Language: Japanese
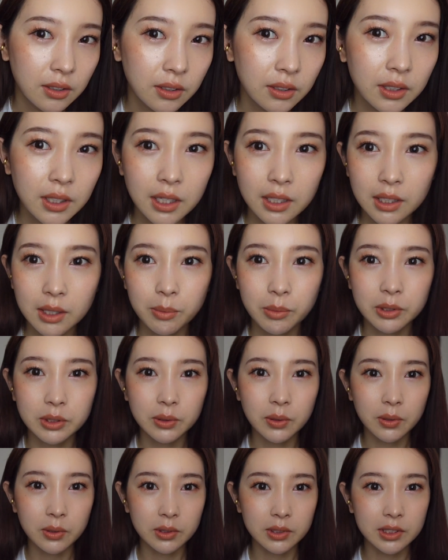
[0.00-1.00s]
普段にもす
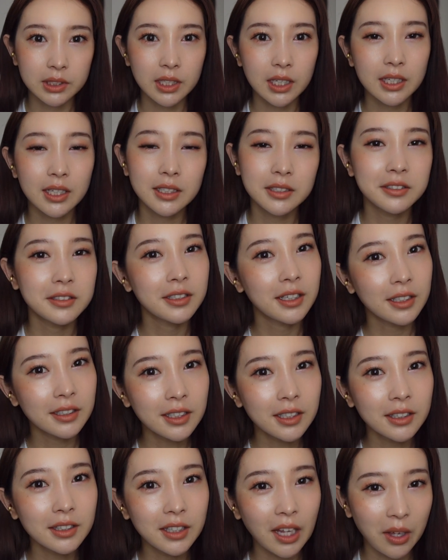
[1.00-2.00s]
ごく使いやすいか
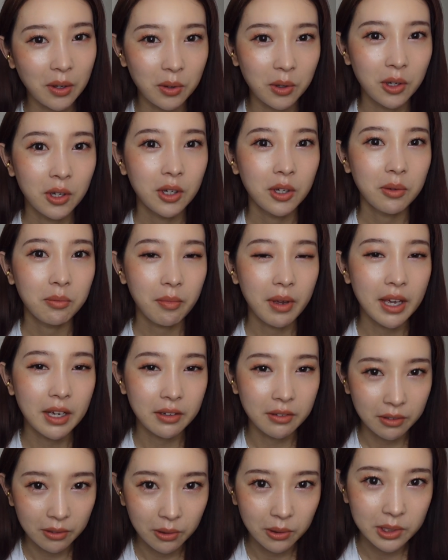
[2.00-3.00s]
なっていう
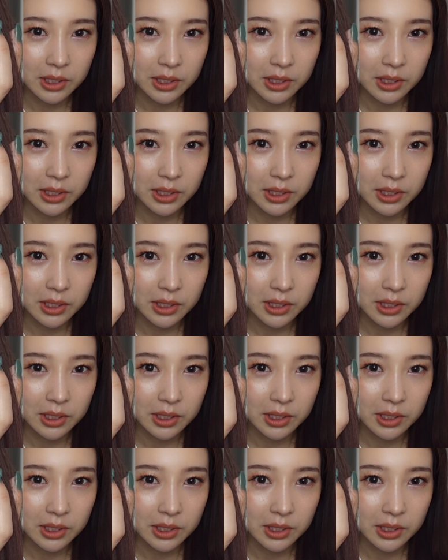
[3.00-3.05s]
メイクを